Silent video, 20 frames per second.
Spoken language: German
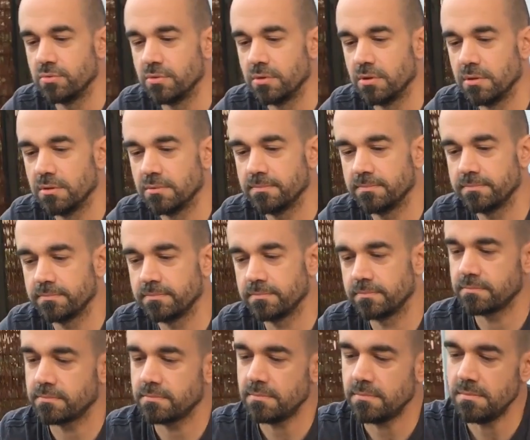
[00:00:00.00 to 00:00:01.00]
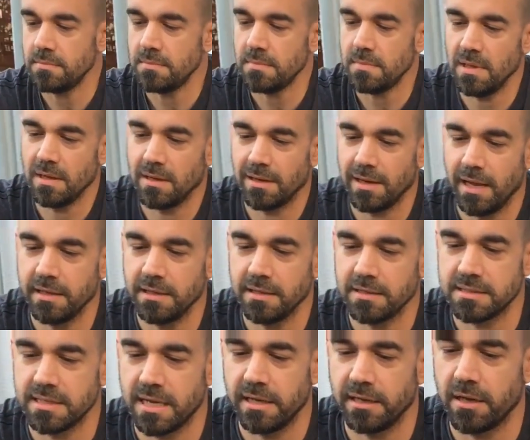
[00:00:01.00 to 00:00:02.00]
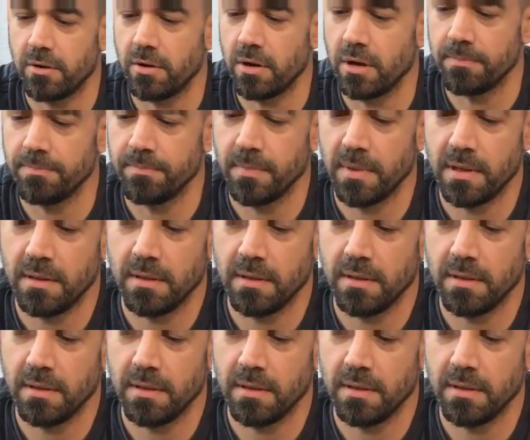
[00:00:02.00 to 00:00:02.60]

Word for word: gut. Gleiche Zeitdauer,